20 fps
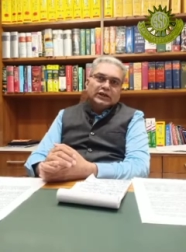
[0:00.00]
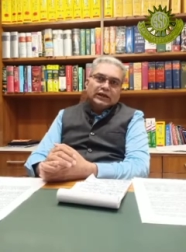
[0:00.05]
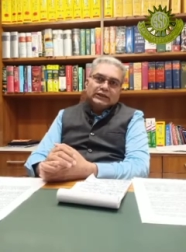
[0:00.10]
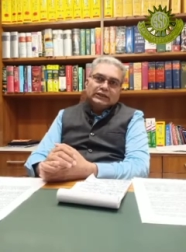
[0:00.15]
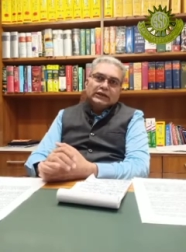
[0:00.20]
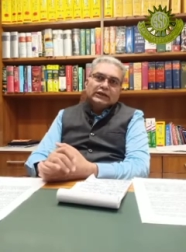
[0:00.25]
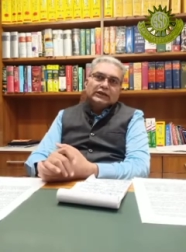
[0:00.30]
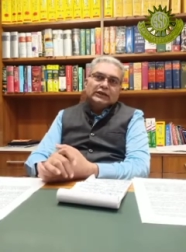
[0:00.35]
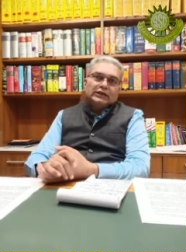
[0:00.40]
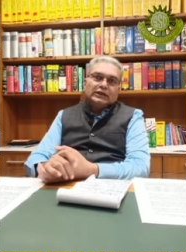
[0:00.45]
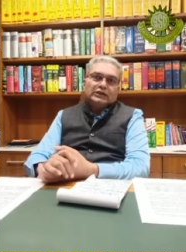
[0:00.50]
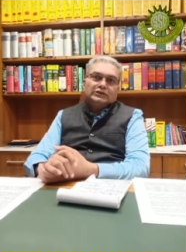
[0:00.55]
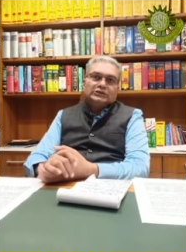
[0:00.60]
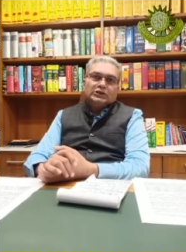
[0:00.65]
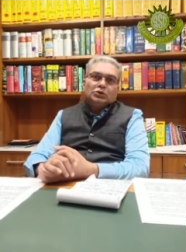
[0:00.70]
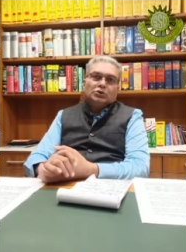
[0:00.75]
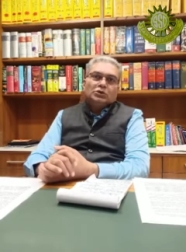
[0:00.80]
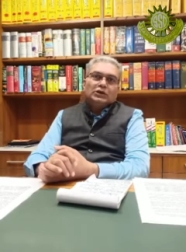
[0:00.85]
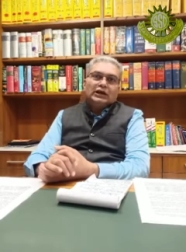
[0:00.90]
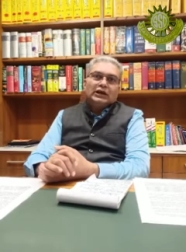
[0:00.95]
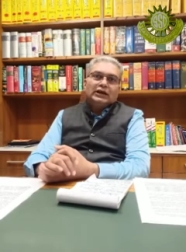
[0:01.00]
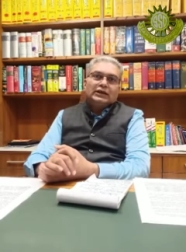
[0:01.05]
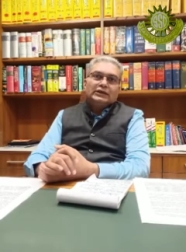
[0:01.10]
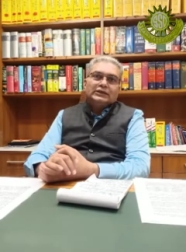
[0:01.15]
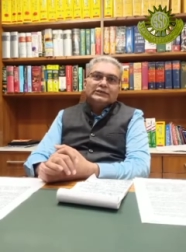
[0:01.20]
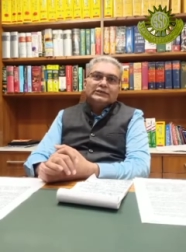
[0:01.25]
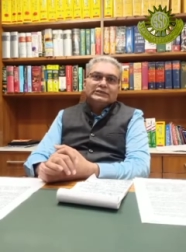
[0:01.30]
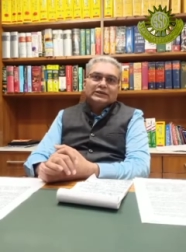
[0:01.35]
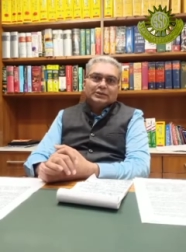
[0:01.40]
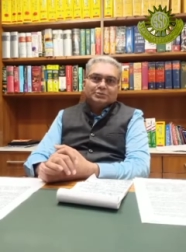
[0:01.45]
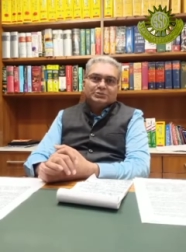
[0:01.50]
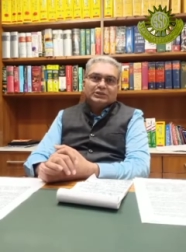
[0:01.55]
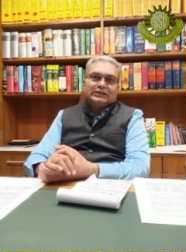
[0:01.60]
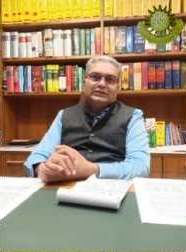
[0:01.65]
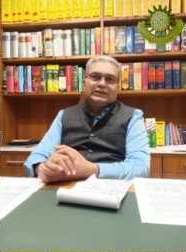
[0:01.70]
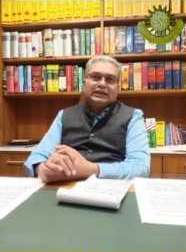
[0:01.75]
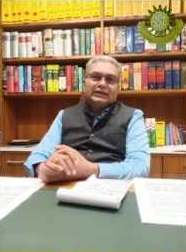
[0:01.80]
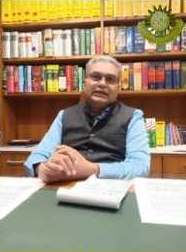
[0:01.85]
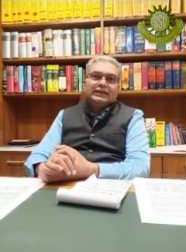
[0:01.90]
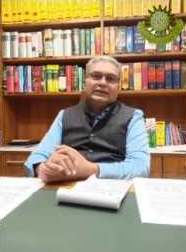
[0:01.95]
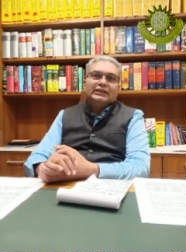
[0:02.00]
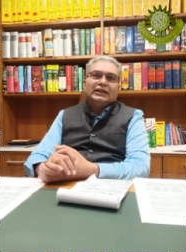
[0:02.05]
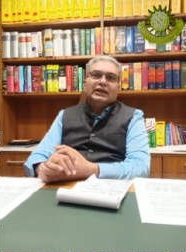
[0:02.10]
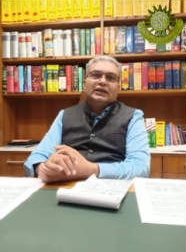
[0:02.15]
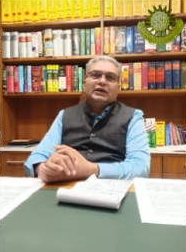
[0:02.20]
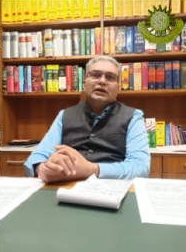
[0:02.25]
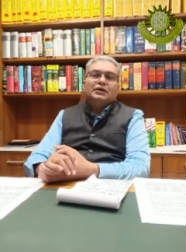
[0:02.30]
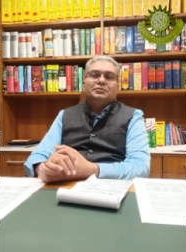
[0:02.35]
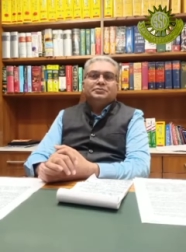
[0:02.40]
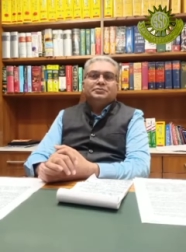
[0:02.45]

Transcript: अदा करना चाहूँगा समता सैनिक दल का